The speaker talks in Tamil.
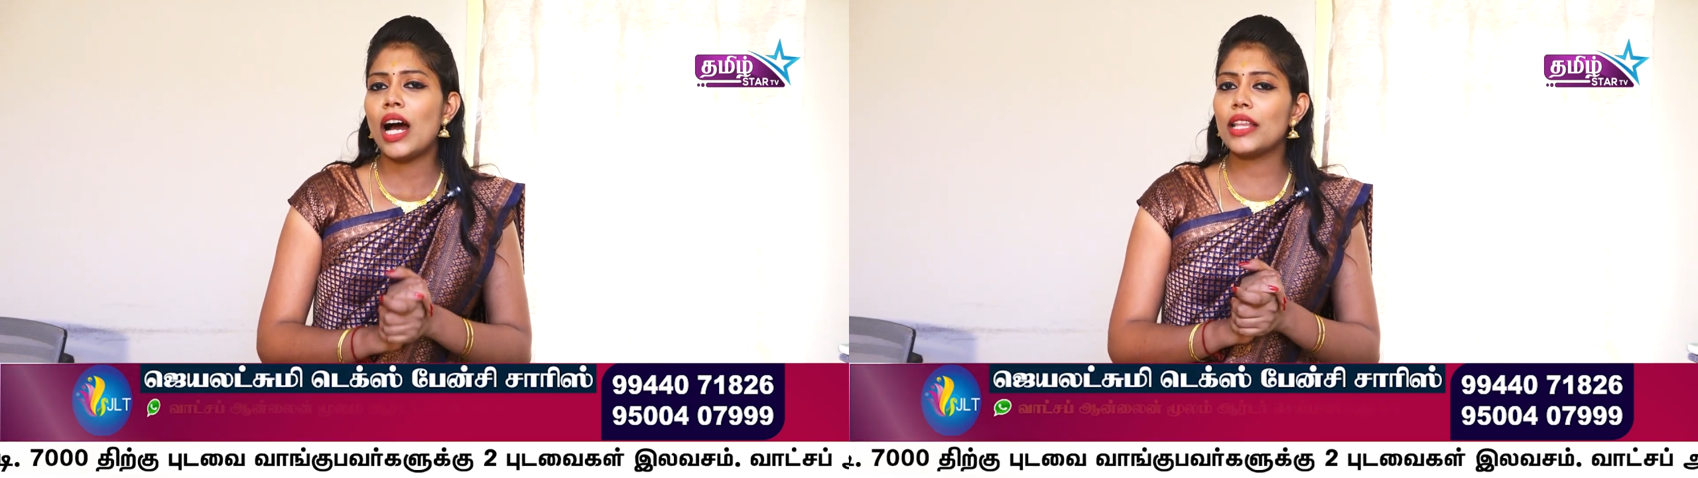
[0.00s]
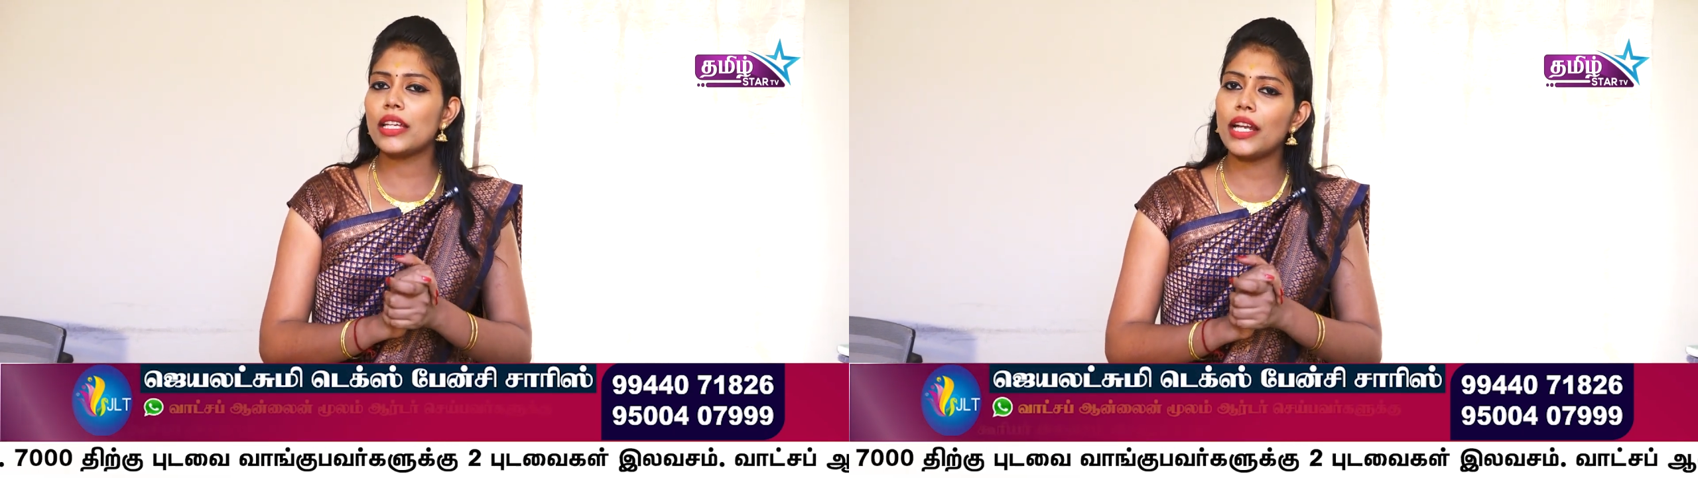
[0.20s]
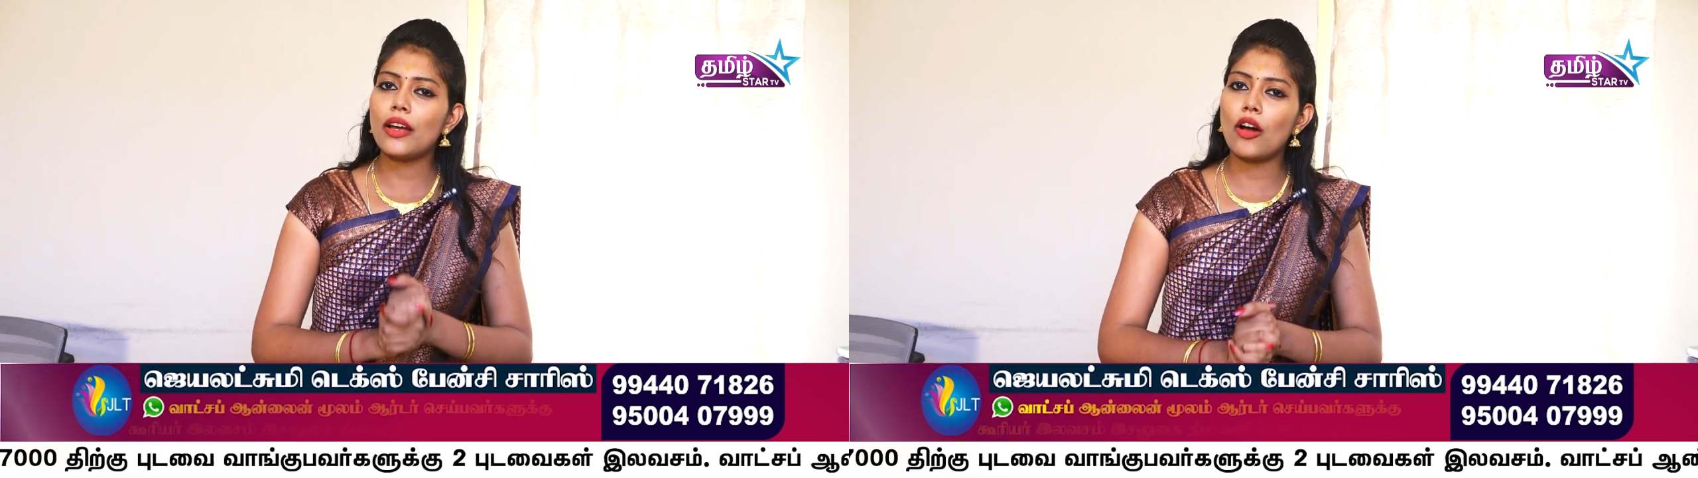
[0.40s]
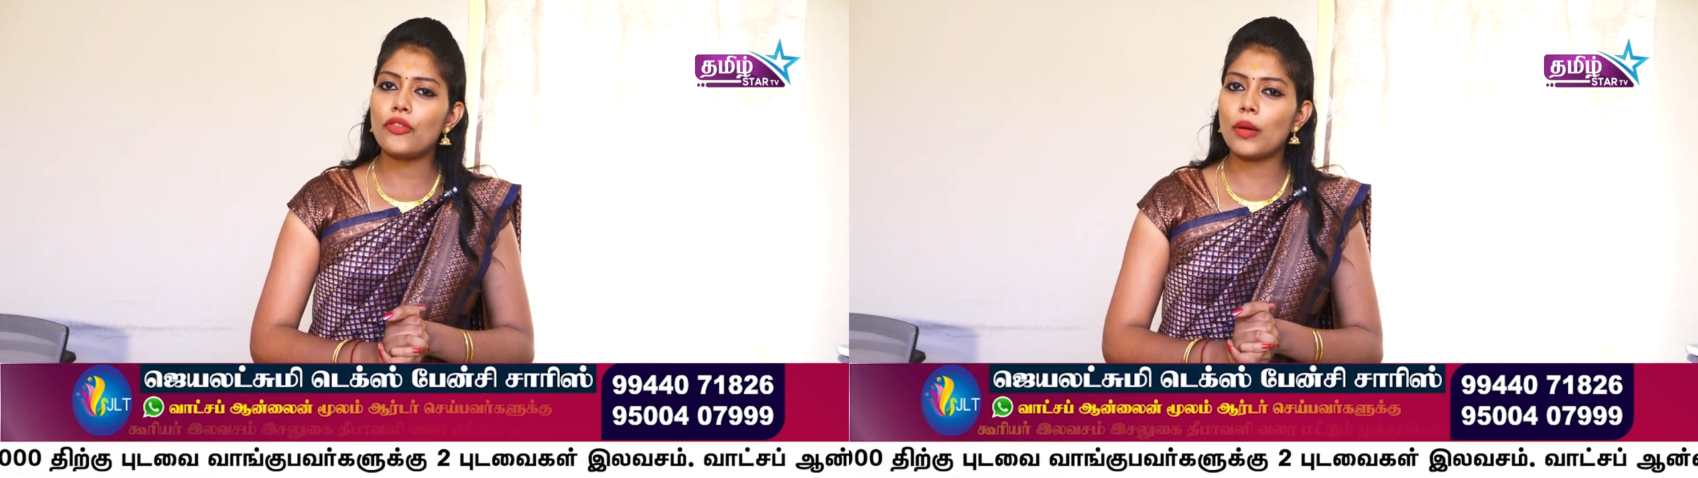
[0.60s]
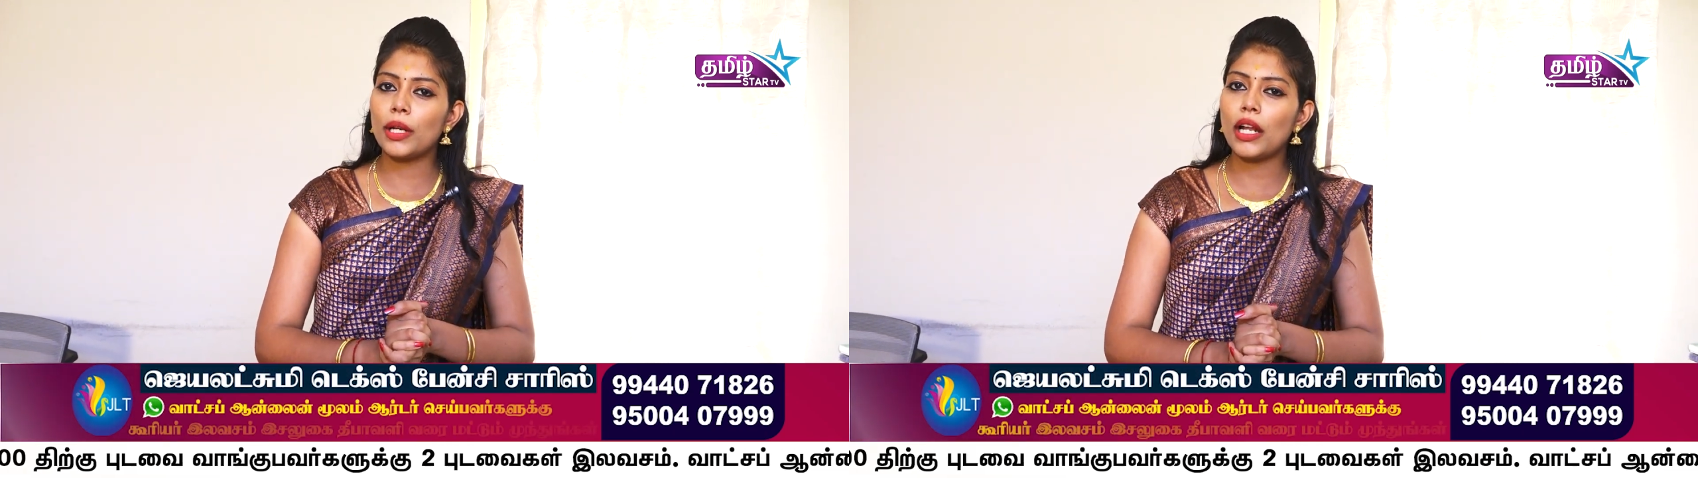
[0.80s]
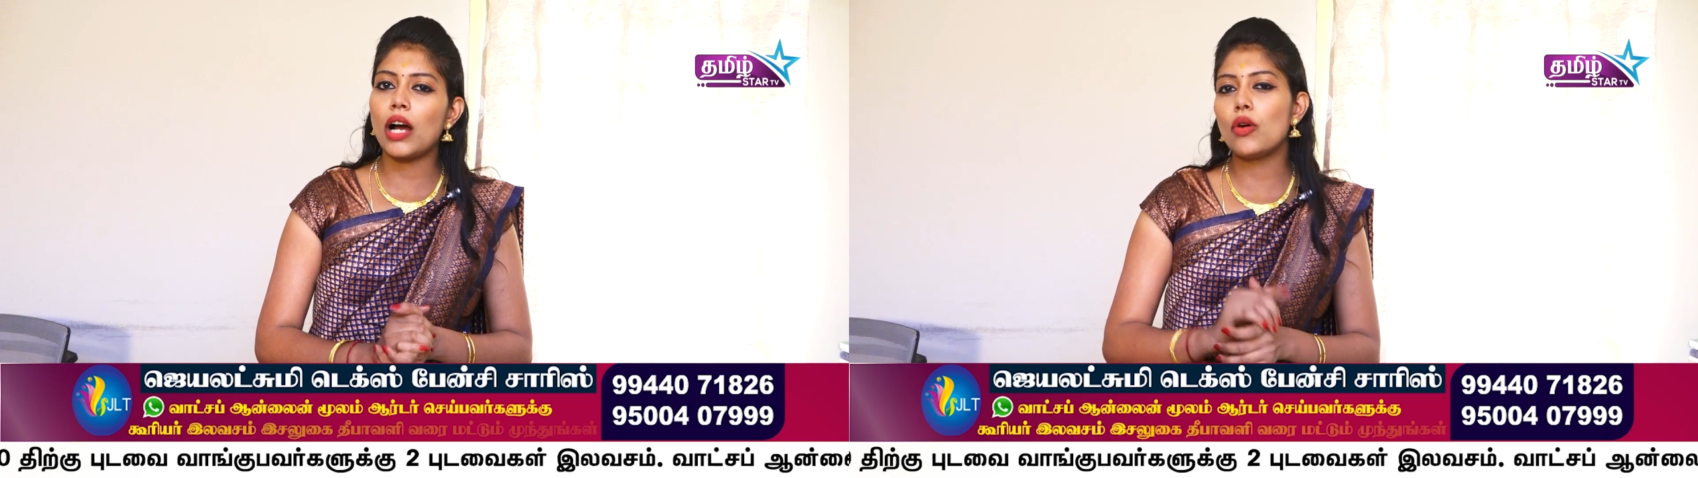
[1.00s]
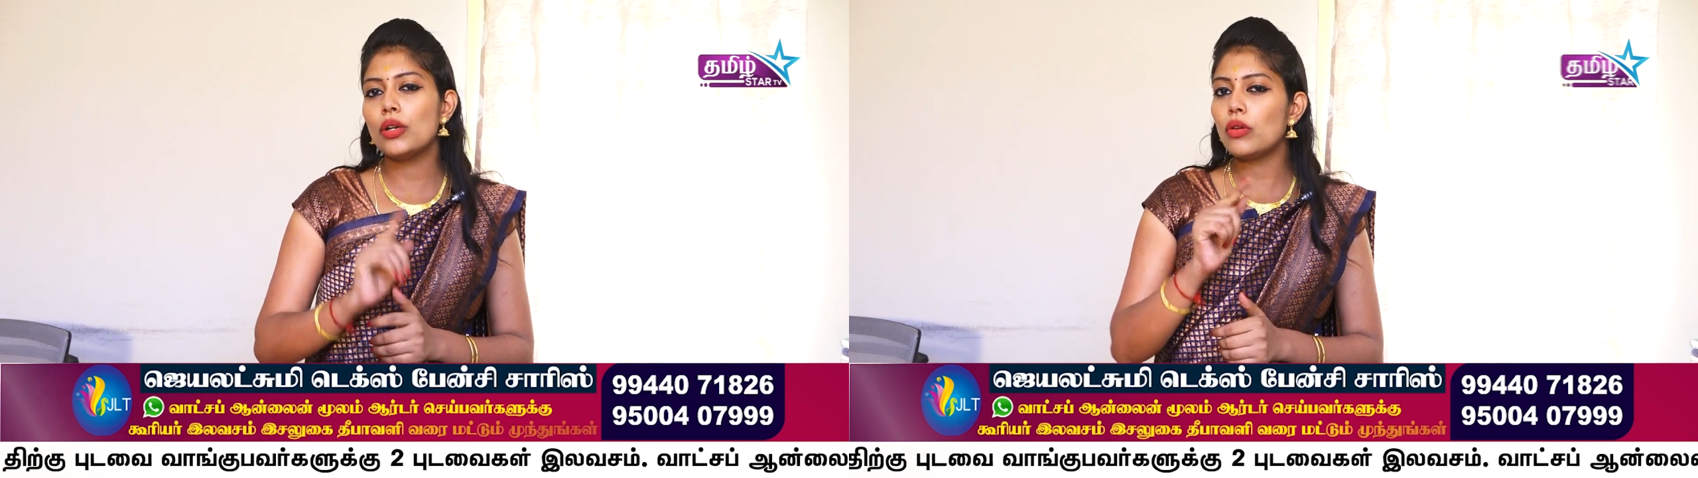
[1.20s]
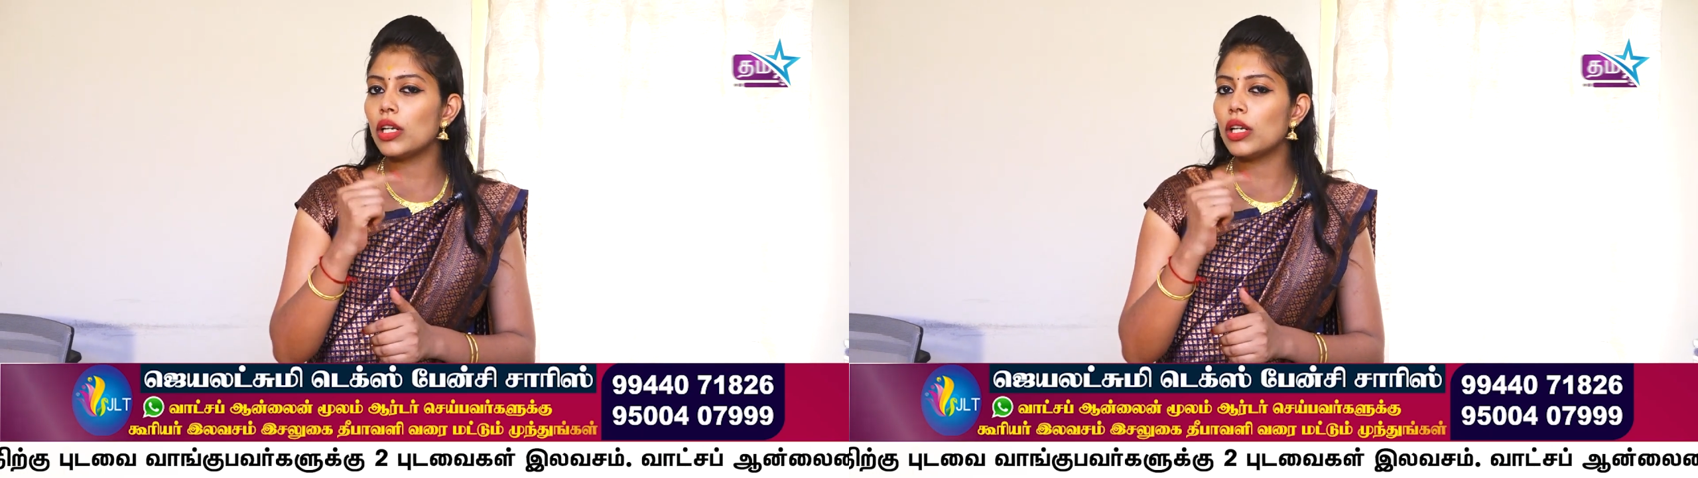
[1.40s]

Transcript: அது என்ன ஆஃபர் அப்படின்னா ஒன்று